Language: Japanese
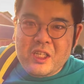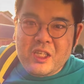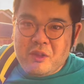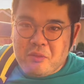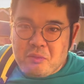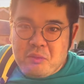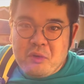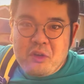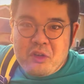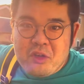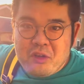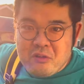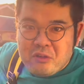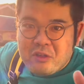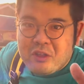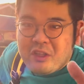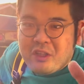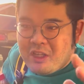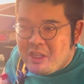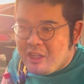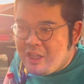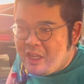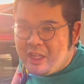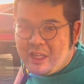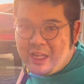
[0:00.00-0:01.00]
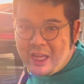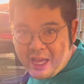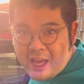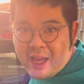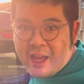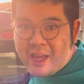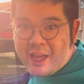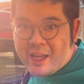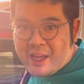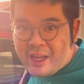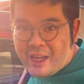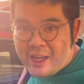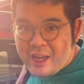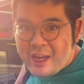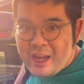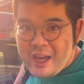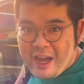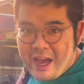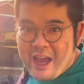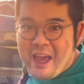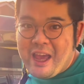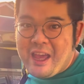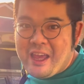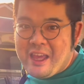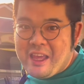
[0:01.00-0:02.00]
んと本気キ戻ってきたんでああさ
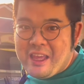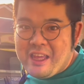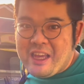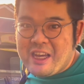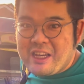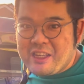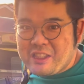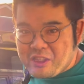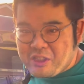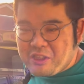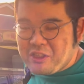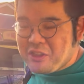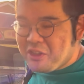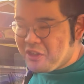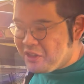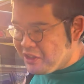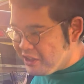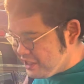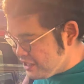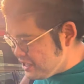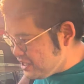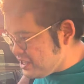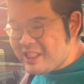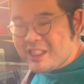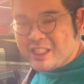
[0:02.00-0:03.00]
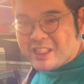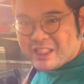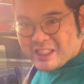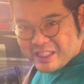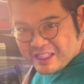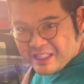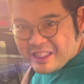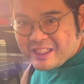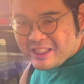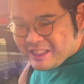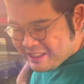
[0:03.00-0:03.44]
すがですね、はい、約束通りですはいお疲れ